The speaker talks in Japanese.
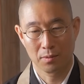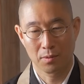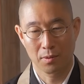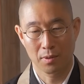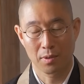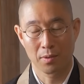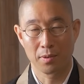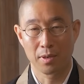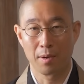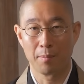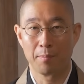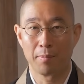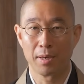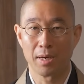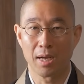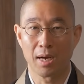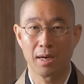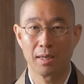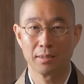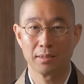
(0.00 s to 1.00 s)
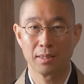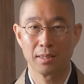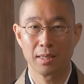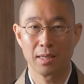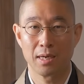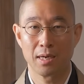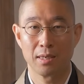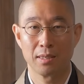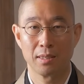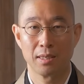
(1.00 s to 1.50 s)
これをやっぱり離
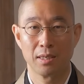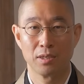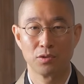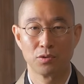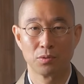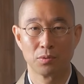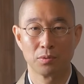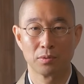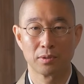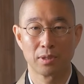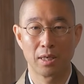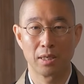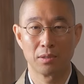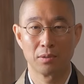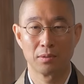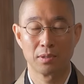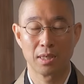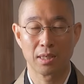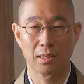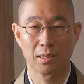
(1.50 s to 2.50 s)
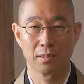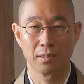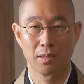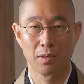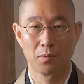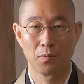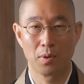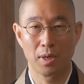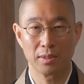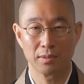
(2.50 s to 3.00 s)
れられない状態の中
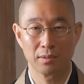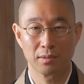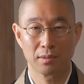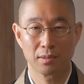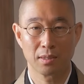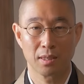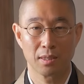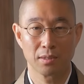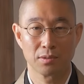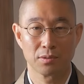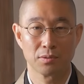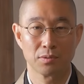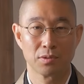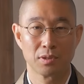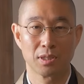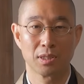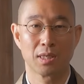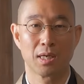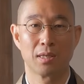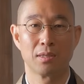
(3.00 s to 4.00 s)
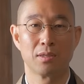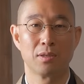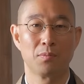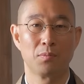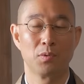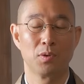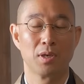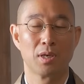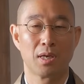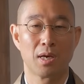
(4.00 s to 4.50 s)
でわずか数時間で
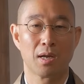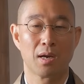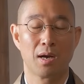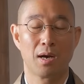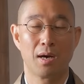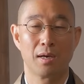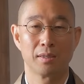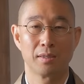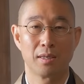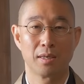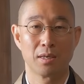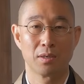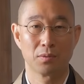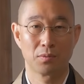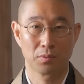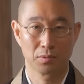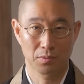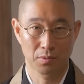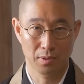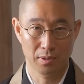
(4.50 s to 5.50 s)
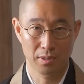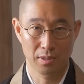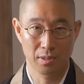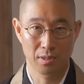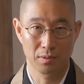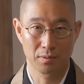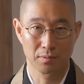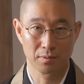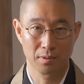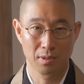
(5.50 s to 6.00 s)
もいいから離れることがで
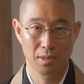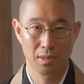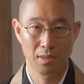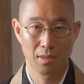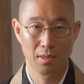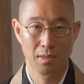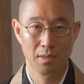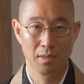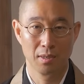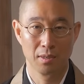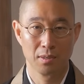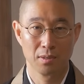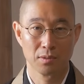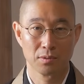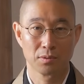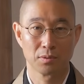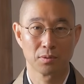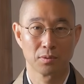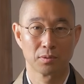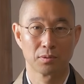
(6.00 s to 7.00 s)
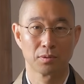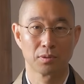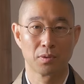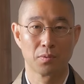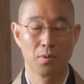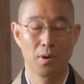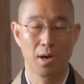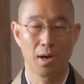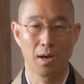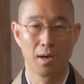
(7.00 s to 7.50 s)
きるその
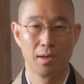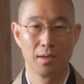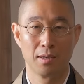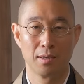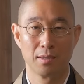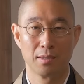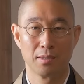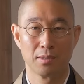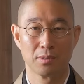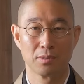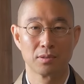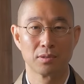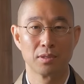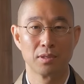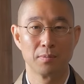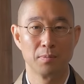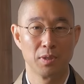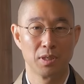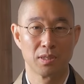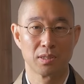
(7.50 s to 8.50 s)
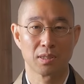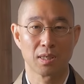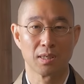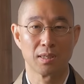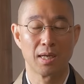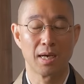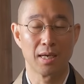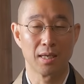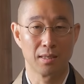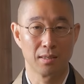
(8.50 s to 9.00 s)
時は睡眠しか
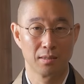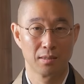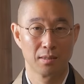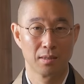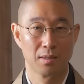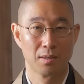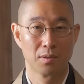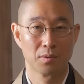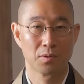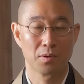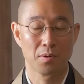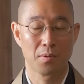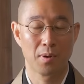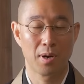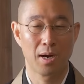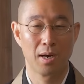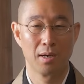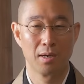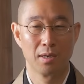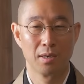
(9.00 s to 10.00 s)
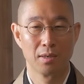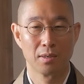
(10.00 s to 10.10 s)
ないこれは